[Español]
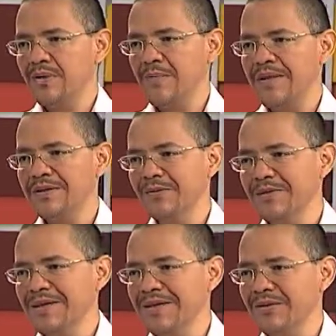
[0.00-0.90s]
que pasa, como
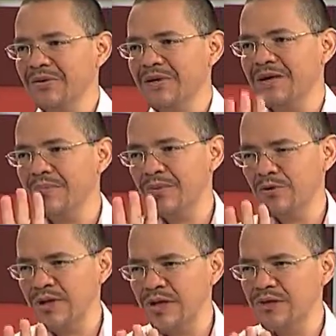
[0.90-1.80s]
dice la canción, y,
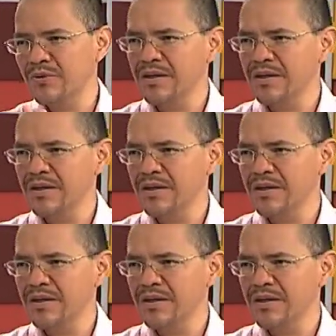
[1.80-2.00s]
proteger a su